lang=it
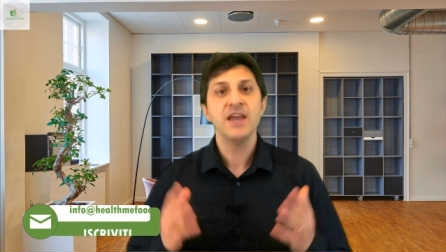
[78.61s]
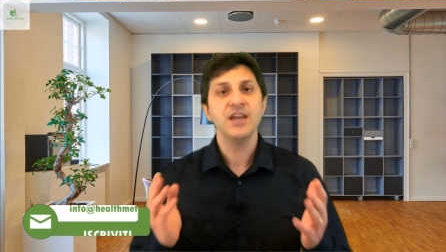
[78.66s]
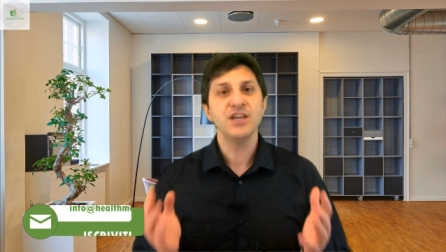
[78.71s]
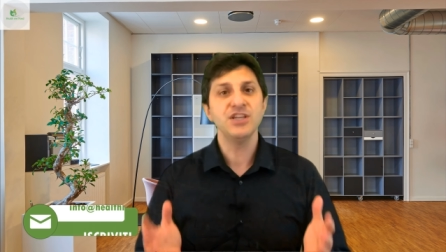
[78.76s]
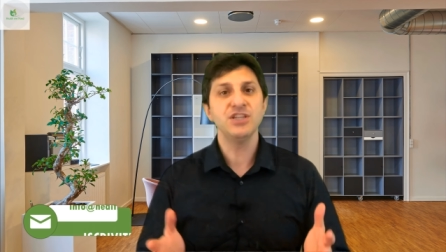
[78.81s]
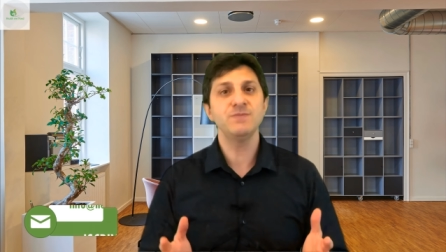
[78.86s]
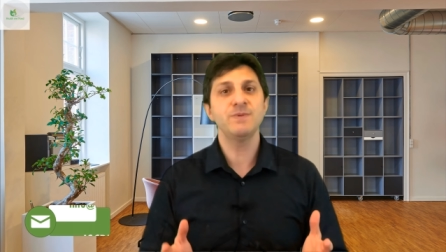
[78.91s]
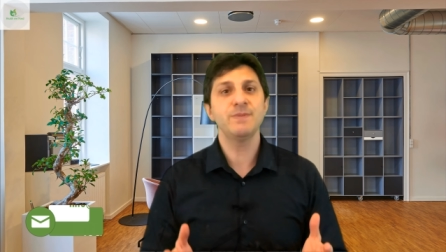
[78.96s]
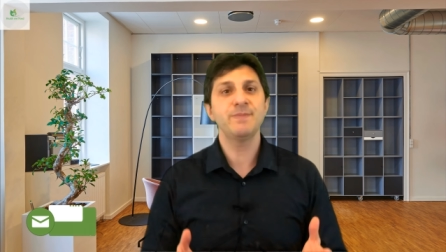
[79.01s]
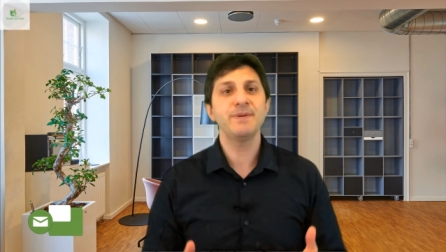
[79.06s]

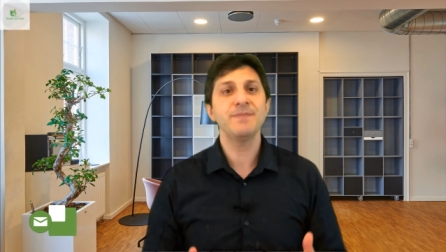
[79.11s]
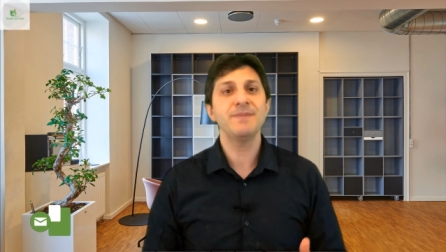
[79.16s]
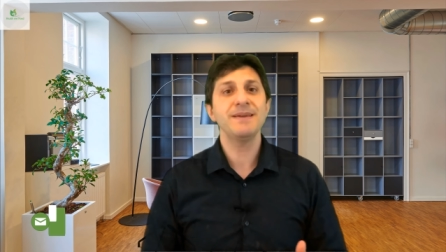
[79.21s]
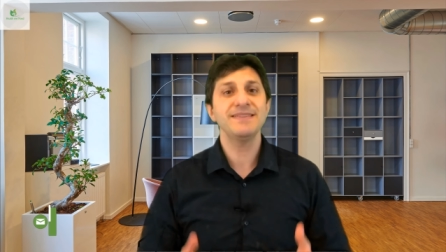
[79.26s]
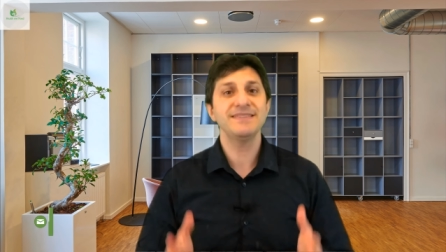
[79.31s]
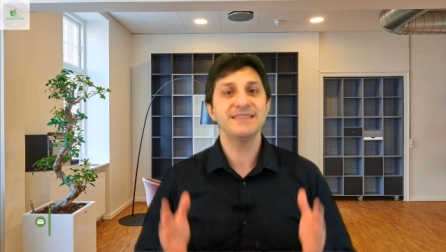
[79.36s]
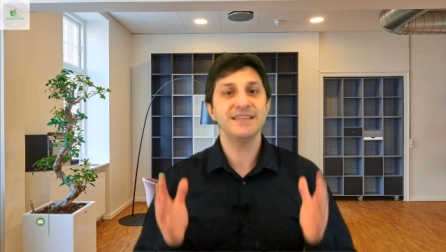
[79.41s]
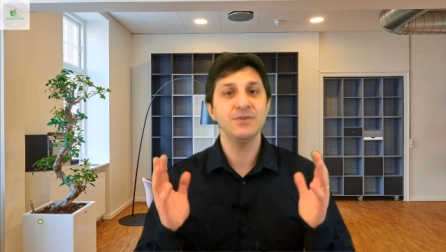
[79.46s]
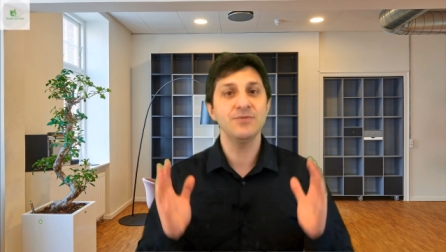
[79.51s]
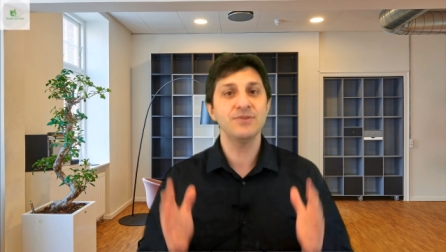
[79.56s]
I cibi
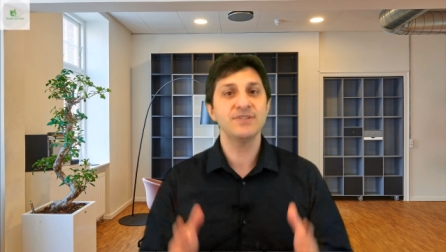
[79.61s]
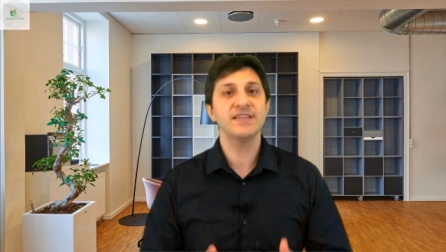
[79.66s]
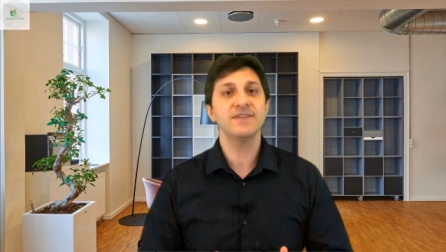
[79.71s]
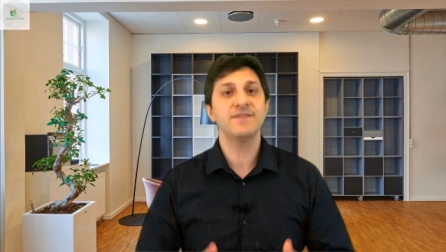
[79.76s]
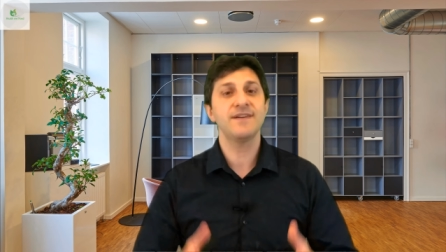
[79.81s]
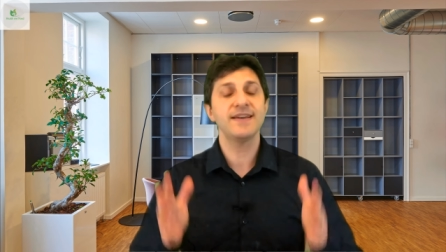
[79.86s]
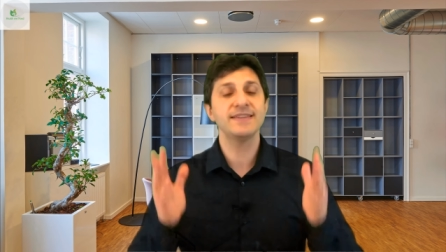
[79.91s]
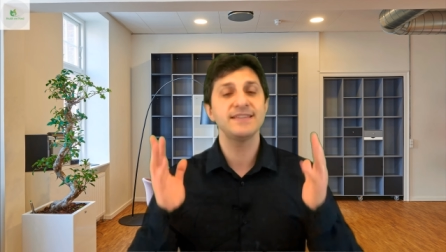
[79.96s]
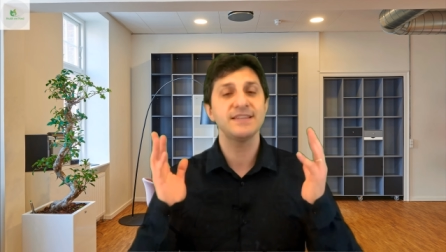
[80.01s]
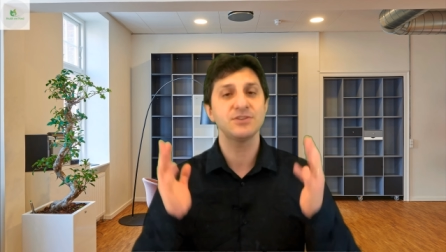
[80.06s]
permessi in questa
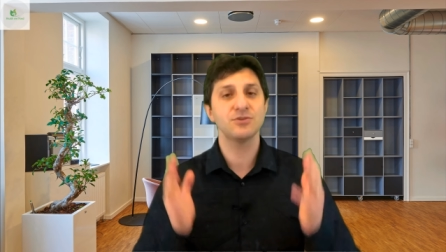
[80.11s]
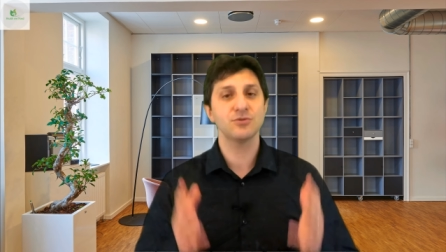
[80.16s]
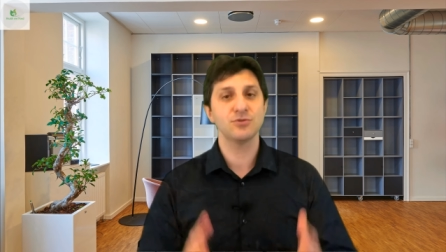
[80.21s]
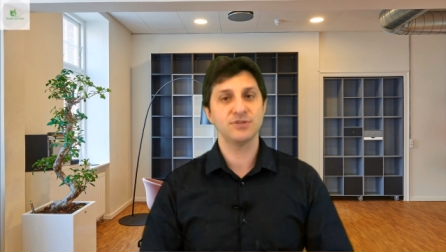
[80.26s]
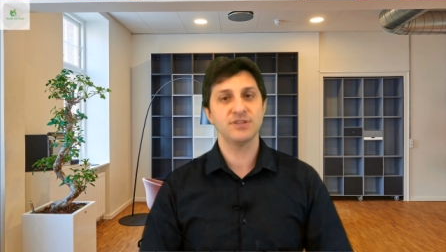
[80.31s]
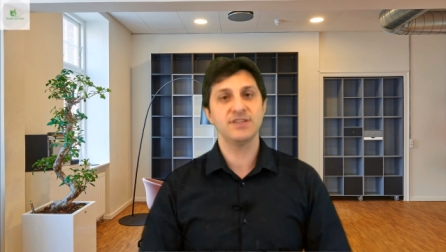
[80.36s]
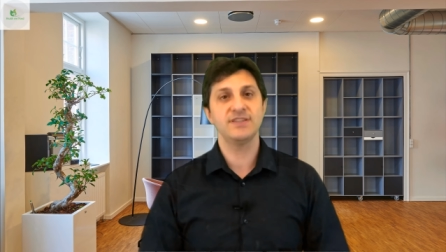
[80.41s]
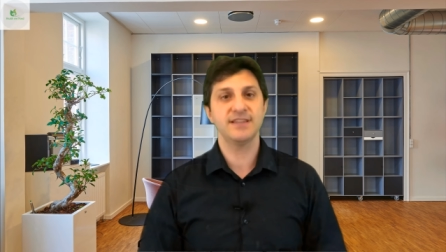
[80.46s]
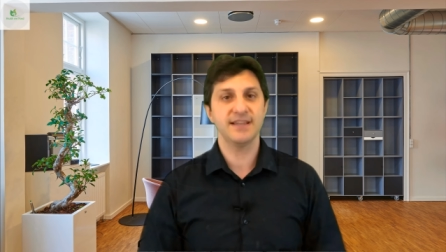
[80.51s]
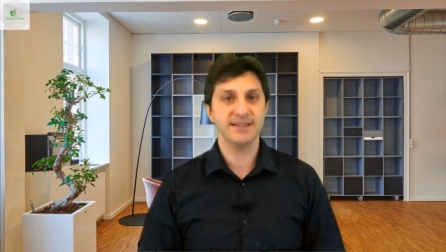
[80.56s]
fase sono
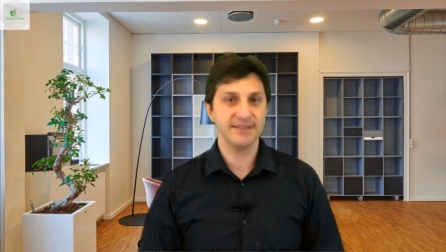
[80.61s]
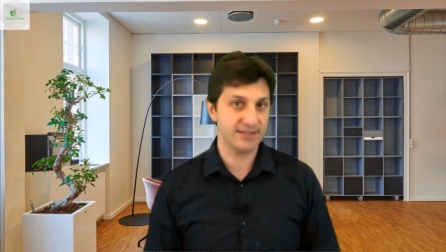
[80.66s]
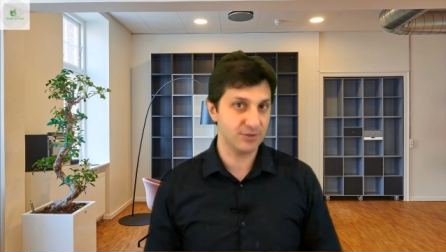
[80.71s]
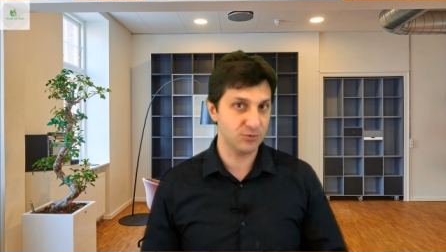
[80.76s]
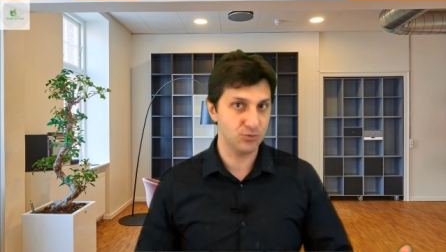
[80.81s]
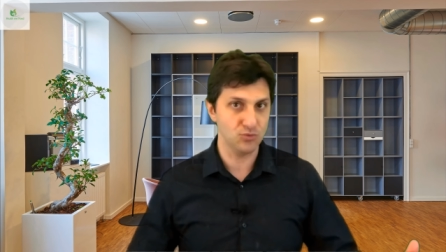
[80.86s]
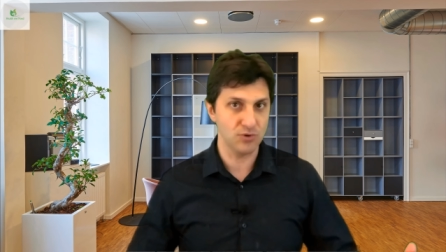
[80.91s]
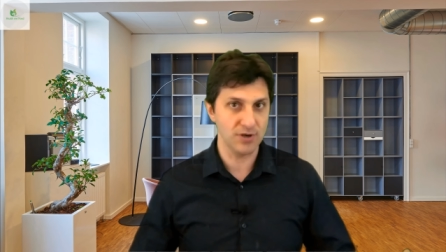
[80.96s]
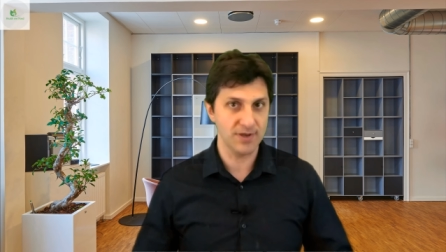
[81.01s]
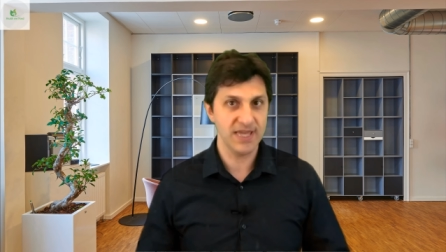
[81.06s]

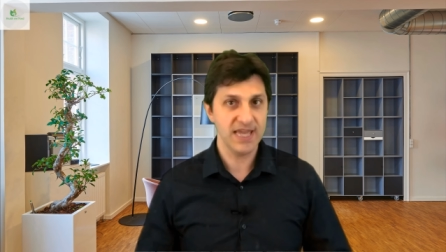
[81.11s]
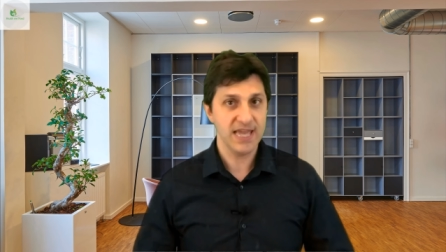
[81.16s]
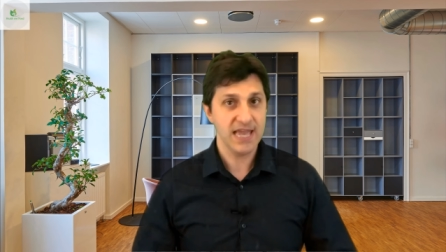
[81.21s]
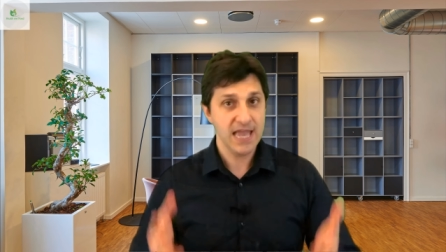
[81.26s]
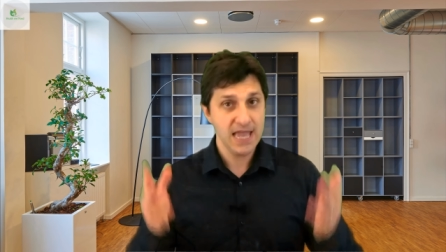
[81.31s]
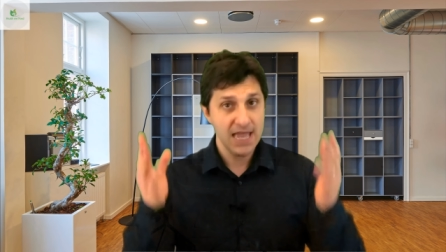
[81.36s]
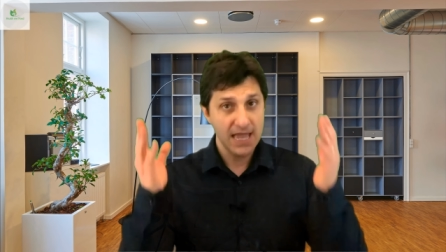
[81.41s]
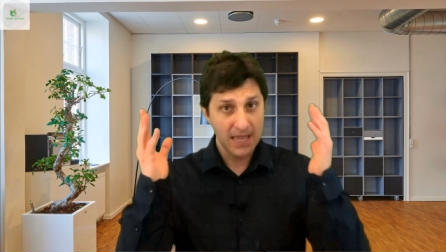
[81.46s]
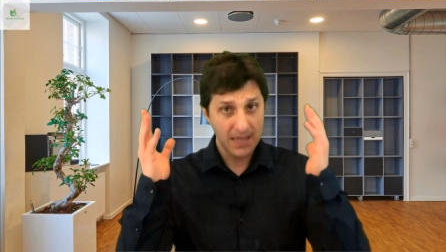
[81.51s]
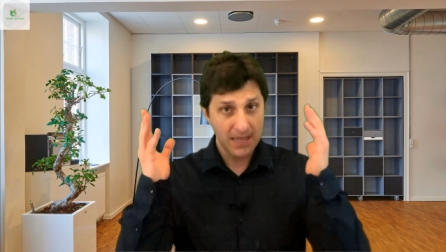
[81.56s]
72.